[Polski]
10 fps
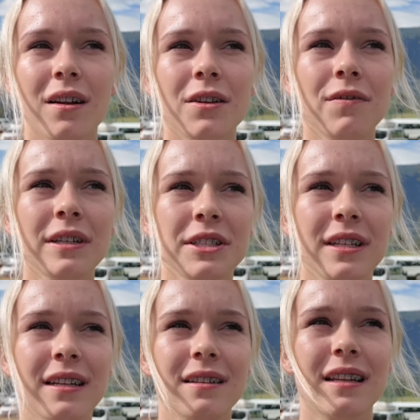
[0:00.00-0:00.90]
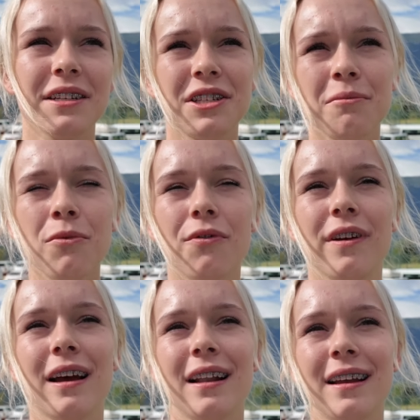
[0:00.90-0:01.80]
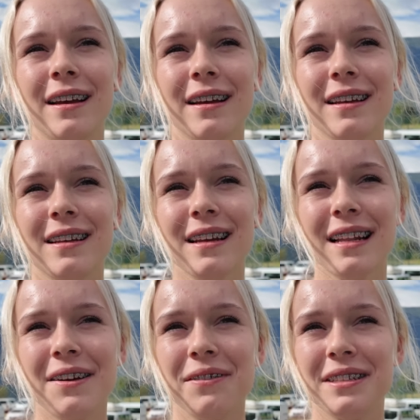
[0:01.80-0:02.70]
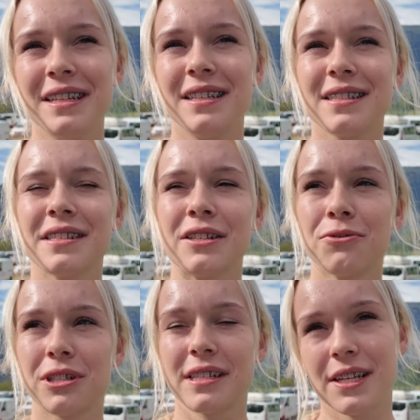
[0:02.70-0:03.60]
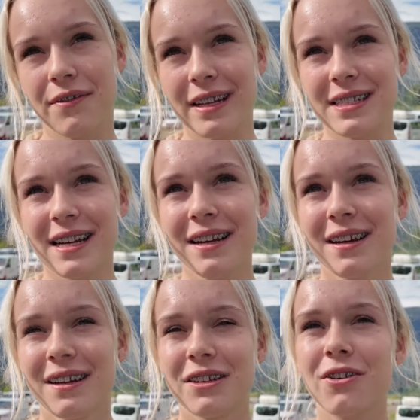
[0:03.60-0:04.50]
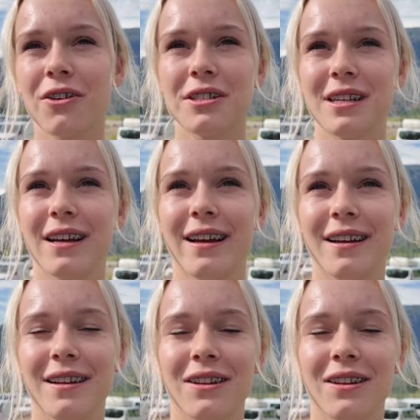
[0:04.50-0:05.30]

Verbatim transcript: No właśnie tak się mówi, ale ja nawet nie idę zasadą, że chcę więcej, tylko chcę